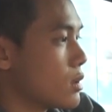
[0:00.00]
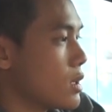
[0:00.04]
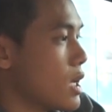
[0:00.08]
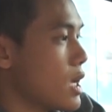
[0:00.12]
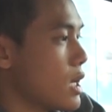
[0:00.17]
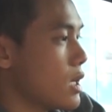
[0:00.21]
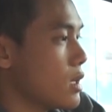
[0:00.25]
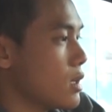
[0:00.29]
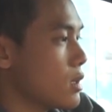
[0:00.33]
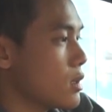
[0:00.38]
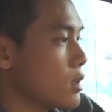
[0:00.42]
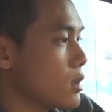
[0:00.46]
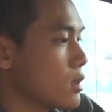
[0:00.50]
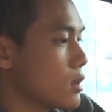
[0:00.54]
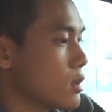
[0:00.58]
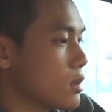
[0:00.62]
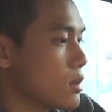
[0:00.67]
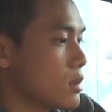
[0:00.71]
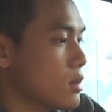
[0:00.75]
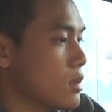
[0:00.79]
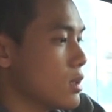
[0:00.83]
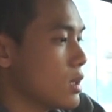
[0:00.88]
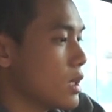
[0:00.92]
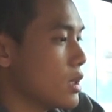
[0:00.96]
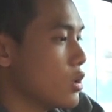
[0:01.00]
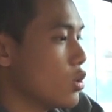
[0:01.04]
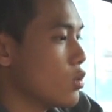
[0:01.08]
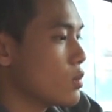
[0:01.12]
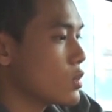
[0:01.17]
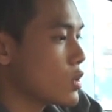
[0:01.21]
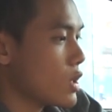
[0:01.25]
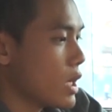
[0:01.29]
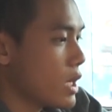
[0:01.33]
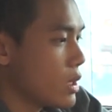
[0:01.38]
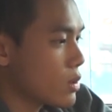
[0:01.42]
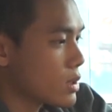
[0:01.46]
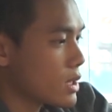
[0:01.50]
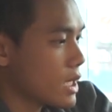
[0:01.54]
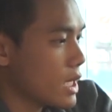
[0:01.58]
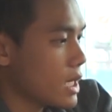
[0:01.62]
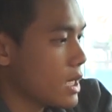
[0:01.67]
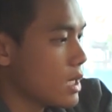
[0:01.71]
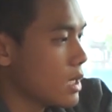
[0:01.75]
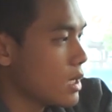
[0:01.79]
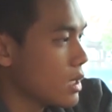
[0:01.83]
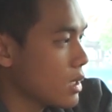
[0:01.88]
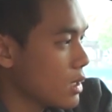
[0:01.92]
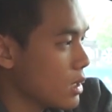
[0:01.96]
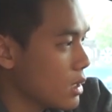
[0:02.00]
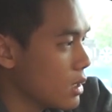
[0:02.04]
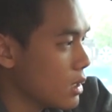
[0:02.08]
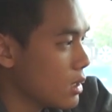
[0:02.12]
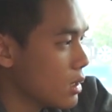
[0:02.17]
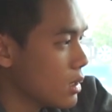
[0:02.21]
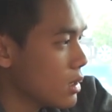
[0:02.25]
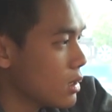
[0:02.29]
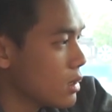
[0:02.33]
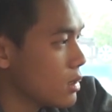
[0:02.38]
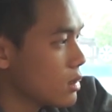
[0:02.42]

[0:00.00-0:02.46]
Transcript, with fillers: đây những cái núm xoay của xe ờ,